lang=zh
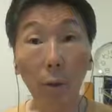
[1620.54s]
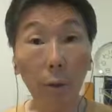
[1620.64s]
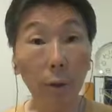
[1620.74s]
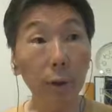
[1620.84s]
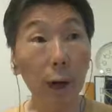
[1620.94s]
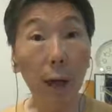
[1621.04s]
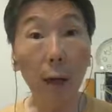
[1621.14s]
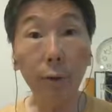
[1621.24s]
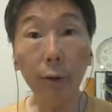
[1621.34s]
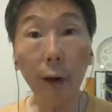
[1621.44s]
我之前
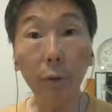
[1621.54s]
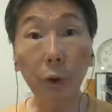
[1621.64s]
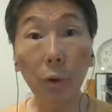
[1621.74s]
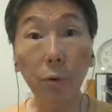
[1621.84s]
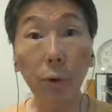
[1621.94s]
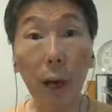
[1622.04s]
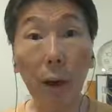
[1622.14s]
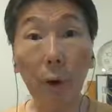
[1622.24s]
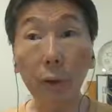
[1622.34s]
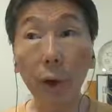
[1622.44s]
还跟 James 同学
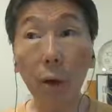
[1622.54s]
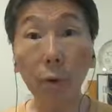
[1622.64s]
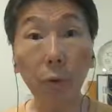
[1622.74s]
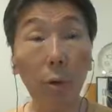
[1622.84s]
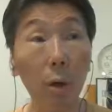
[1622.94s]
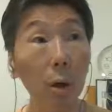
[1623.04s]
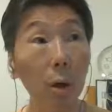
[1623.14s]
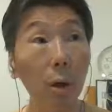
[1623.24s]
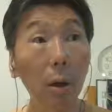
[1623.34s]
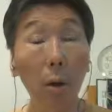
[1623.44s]
开玩笑说，
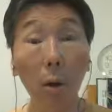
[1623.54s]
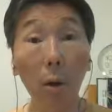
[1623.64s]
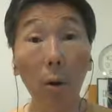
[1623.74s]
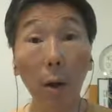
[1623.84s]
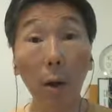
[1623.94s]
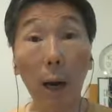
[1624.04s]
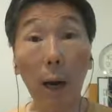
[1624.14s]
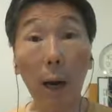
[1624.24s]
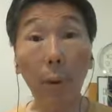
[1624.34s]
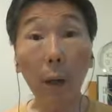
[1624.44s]

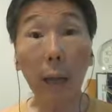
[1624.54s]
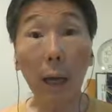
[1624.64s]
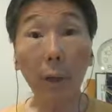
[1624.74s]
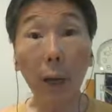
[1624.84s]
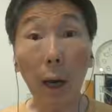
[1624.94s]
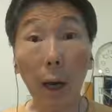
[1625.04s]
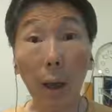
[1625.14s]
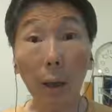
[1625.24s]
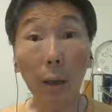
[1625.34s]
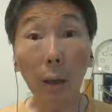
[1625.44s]
两岸不要打起来
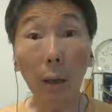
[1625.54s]
了，